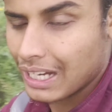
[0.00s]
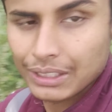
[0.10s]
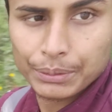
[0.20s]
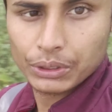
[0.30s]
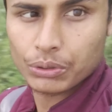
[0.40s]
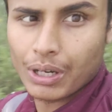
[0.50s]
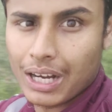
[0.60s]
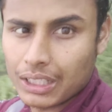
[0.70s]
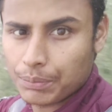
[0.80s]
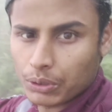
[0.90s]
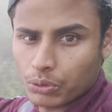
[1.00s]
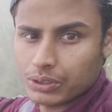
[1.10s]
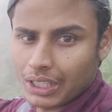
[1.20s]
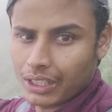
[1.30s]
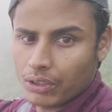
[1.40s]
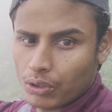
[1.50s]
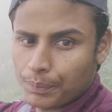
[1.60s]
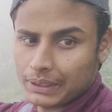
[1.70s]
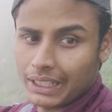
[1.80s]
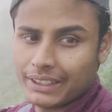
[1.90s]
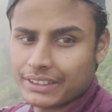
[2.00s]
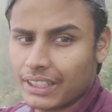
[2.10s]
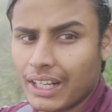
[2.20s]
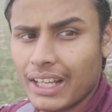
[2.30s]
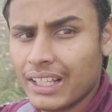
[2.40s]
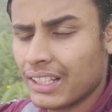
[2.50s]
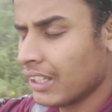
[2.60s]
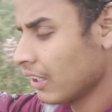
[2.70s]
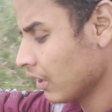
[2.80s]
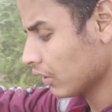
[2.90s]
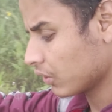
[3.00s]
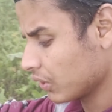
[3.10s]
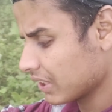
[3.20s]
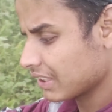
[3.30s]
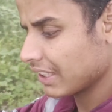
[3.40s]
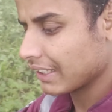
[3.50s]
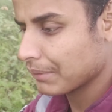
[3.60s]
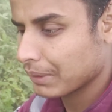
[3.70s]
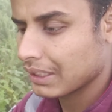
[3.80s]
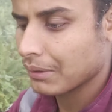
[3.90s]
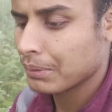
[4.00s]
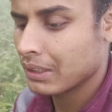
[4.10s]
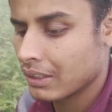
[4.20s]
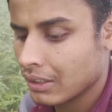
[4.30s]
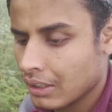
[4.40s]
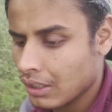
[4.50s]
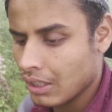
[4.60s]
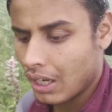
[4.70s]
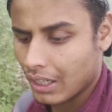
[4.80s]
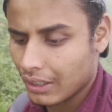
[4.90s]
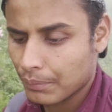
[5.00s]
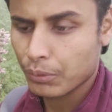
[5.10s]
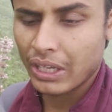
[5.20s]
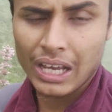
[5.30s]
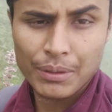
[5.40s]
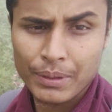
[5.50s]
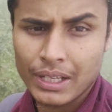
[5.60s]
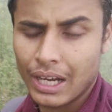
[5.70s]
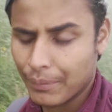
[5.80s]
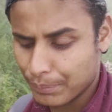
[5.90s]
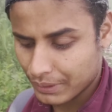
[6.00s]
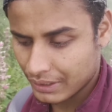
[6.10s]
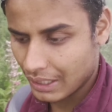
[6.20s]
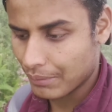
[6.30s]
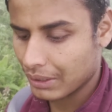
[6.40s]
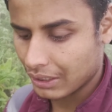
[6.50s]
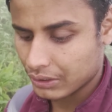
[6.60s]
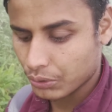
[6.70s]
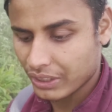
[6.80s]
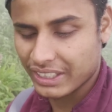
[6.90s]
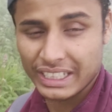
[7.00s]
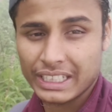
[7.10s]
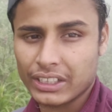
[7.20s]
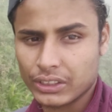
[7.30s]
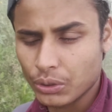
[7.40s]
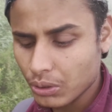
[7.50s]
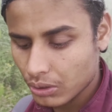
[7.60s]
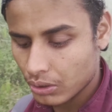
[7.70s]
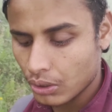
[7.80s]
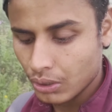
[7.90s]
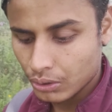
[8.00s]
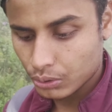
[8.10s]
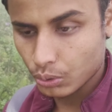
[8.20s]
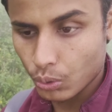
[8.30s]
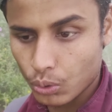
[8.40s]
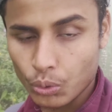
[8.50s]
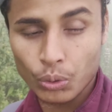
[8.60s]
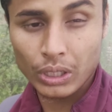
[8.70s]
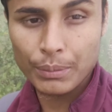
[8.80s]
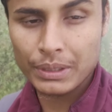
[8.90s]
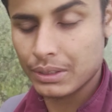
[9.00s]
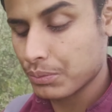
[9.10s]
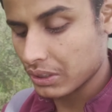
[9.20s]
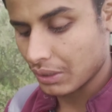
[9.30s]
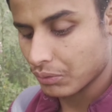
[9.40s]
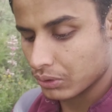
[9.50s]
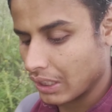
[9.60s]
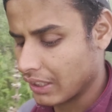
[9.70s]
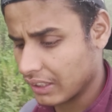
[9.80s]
आगे पे देखो आगे पे कोई जा रहे हैं और पता ही नहीं चल रहा है तो ये सीन है कि मतलब अगर बुग्याल में आप ट्रेवल करते हो या ट्रेक करते हो तो कोहरे में सबसे टफ होता है